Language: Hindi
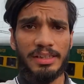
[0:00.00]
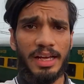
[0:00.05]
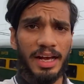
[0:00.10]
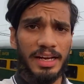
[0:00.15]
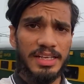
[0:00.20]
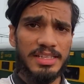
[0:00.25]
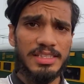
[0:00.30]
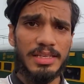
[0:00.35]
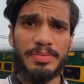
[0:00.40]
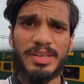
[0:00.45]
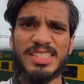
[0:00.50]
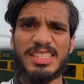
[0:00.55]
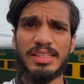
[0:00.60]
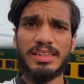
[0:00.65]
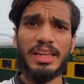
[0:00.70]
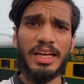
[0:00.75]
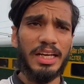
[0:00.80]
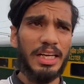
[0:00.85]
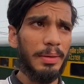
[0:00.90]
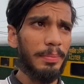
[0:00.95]
निर्धारित समय से
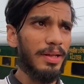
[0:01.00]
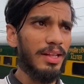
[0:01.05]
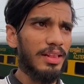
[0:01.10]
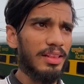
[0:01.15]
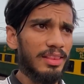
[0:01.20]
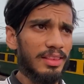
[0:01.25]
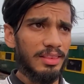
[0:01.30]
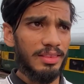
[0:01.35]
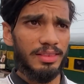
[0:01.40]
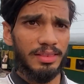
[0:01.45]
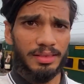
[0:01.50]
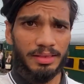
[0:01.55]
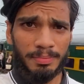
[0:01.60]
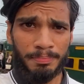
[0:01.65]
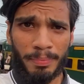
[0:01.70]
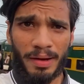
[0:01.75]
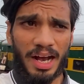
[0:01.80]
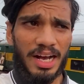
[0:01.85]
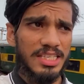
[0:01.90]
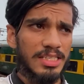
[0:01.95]
तकरीबन
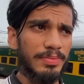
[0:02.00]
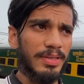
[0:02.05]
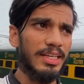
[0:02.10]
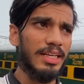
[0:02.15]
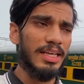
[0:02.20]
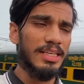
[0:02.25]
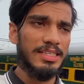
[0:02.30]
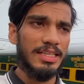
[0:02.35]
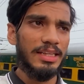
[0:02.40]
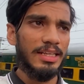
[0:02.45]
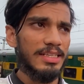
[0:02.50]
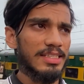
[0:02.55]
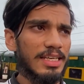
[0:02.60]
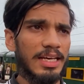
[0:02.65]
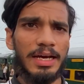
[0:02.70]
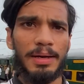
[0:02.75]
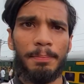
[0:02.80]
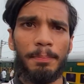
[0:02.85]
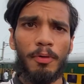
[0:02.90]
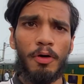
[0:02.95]
पाँच मिनट की जल्दी से
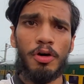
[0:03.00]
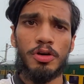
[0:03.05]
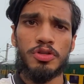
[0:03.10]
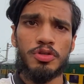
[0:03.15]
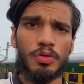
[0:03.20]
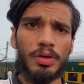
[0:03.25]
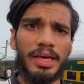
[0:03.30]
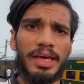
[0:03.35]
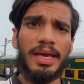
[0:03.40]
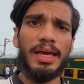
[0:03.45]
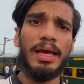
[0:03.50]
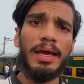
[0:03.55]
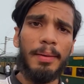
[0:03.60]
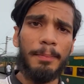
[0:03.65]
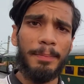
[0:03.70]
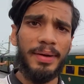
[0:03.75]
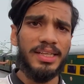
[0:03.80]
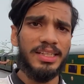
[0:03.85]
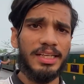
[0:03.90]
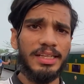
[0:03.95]
हम पहुंच चुके हैं
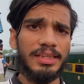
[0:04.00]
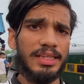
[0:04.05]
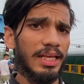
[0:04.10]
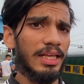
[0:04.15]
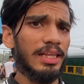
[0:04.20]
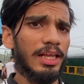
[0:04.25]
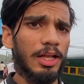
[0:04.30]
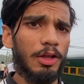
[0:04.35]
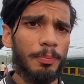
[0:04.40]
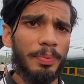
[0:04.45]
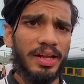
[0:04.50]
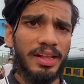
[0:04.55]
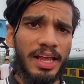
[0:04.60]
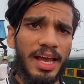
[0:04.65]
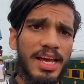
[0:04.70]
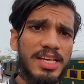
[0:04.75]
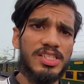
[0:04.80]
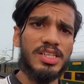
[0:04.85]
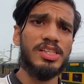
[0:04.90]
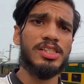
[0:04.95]
पंडित दीनदयाल
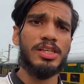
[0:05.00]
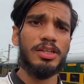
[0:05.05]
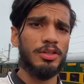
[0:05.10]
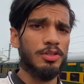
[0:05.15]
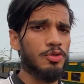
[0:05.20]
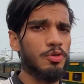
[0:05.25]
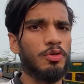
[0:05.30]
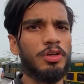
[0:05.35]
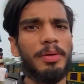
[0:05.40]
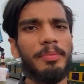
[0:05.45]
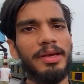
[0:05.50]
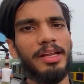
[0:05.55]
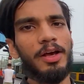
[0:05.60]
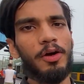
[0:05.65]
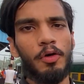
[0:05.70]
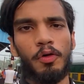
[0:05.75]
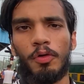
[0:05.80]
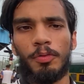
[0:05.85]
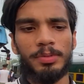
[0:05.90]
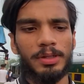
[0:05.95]
उपाध्याय जंक्शन जो कि मेरा
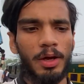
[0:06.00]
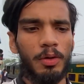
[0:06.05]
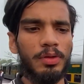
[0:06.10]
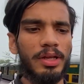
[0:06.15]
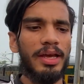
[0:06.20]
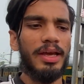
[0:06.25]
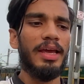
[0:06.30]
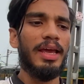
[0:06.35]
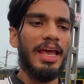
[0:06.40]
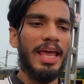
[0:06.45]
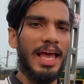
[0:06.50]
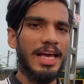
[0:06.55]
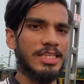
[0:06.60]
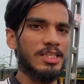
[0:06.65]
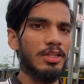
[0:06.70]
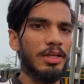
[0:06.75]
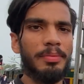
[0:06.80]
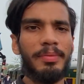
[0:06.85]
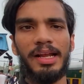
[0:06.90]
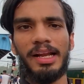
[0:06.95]
होम टाउन है
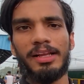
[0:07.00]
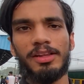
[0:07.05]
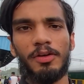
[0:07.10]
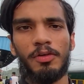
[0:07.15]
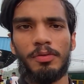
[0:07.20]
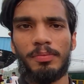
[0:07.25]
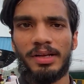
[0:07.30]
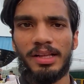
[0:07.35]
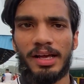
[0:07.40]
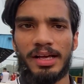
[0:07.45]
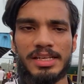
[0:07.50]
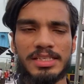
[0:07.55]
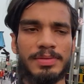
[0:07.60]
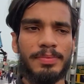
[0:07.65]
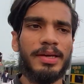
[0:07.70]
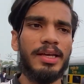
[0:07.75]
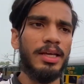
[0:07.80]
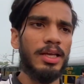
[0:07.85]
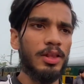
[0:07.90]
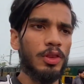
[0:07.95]
एक्चुअली मैं रहता हूँ बनारस
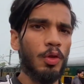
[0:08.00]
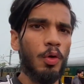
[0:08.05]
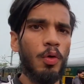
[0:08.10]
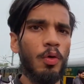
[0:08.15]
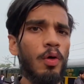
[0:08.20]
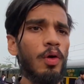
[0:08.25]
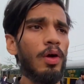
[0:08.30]
में तो